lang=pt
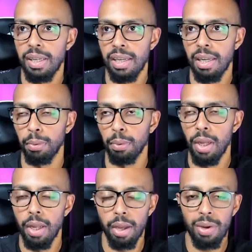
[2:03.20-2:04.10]
por exemplo,
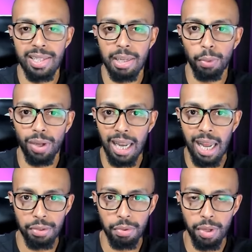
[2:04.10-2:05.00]
é um exemplo
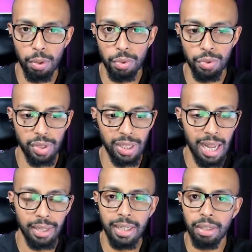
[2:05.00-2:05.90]
clássico que eu uso que
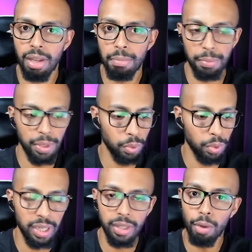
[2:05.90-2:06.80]
lá dentro da minha
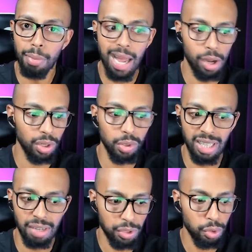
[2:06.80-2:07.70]
mentoria tem uma aula que eu
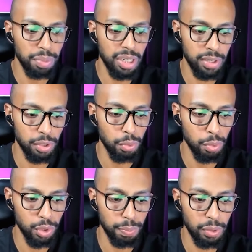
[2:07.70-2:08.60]
estava subindo esse
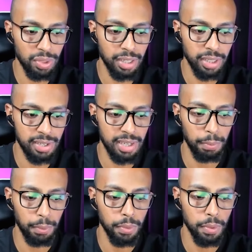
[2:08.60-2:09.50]
curso para usar de
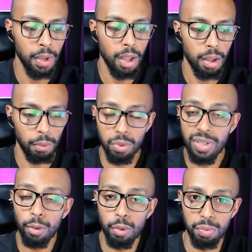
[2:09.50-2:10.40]
exemplo com, com, os,
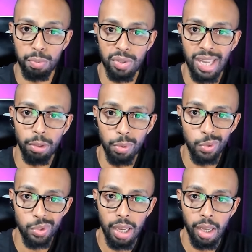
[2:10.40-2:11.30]
com os meus
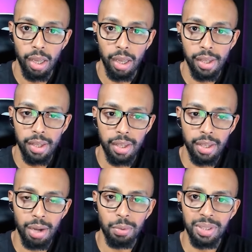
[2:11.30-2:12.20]
alunos
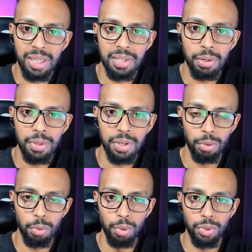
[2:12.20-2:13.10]
e aconteceu
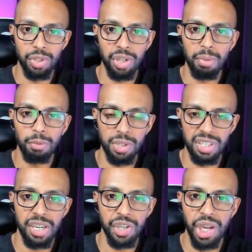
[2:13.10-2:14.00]
isso. O curso chama
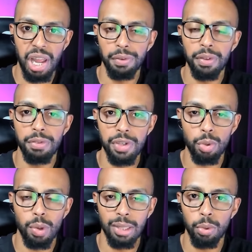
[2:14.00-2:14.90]
Você Chefe em
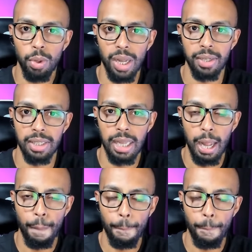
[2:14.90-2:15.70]
24 Horas.